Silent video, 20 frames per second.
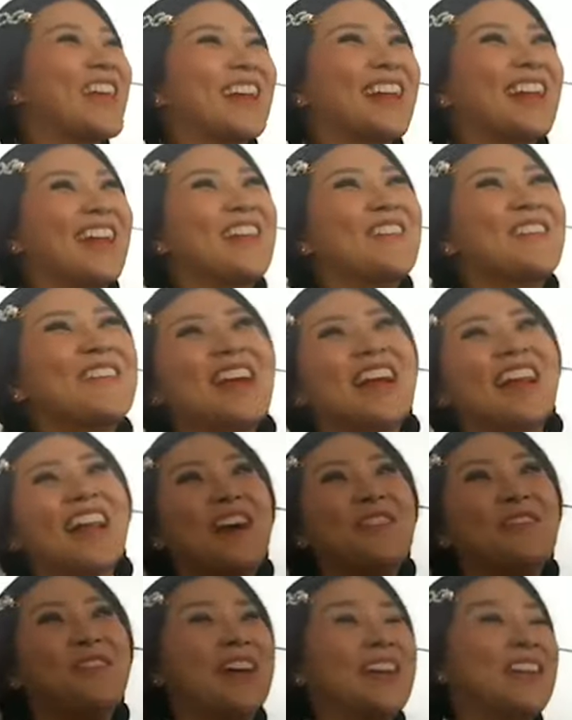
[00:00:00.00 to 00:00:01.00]
mikirnya minyak
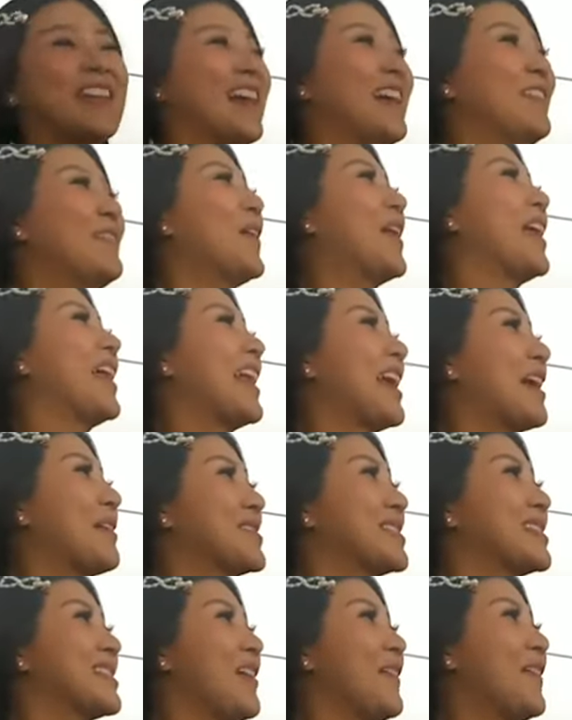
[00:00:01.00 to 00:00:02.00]
kelapanya boleh naik
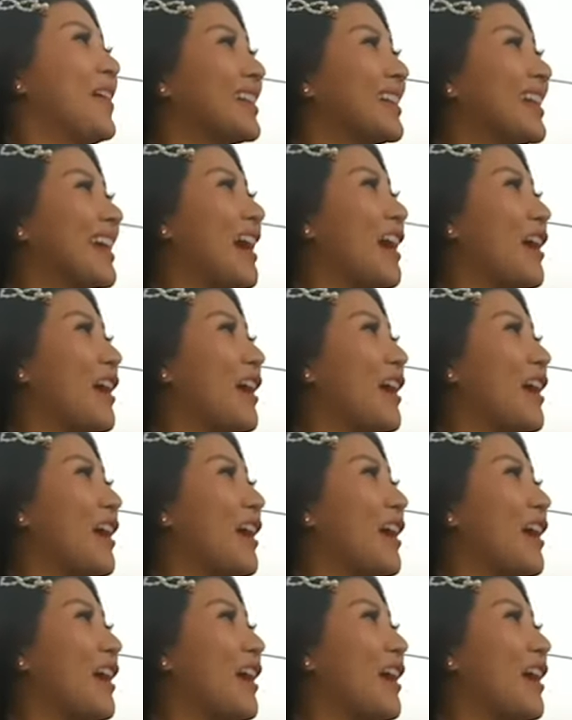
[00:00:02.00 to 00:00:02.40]
pesawat gak ya,